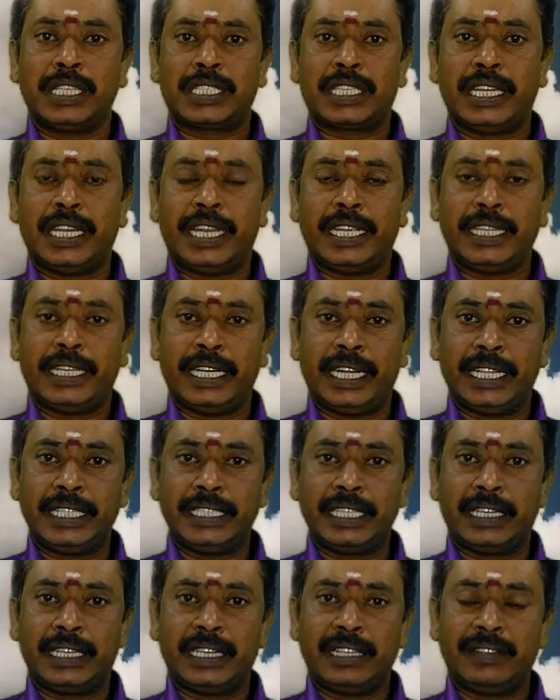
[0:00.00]
சில
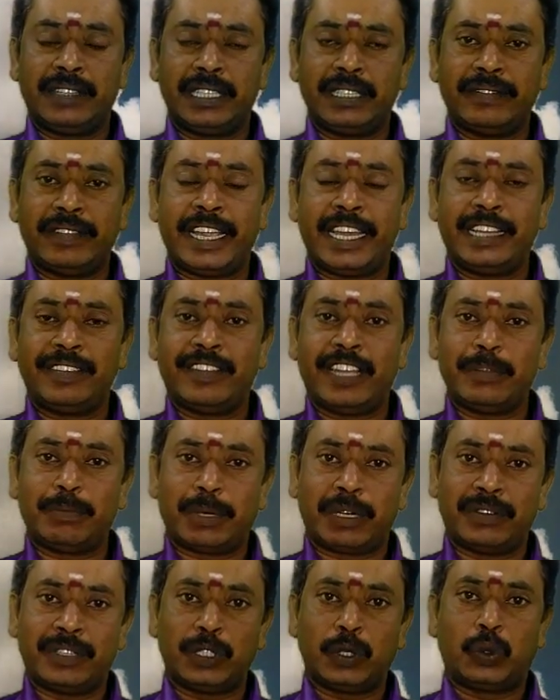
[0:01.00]
இடைஞ்சல்களை வந்து வேலை
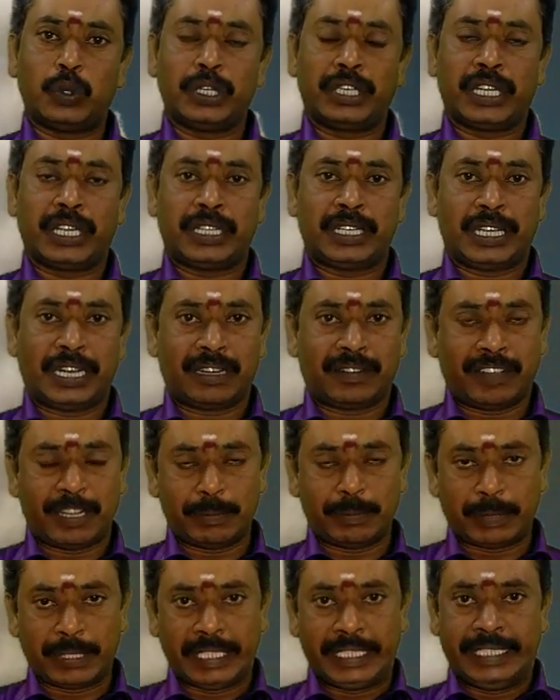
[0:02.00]
வாய்ப்பில் வந்து கொடுக்கறதுக்கான
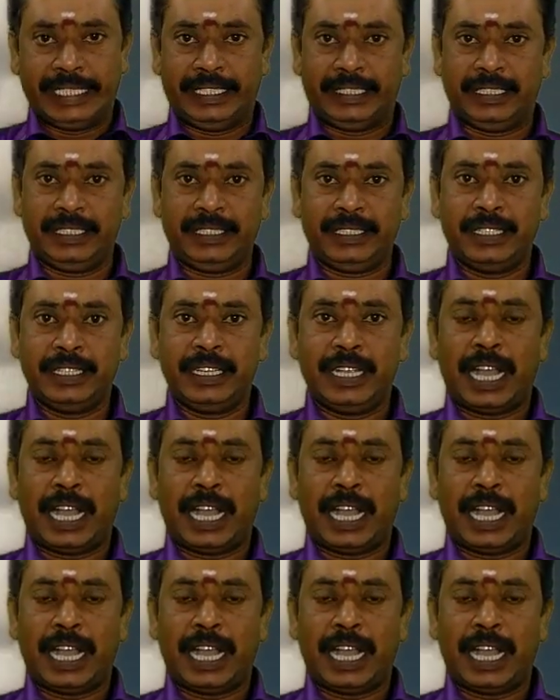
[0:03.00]
வாய்ப்புகள் இருக்குது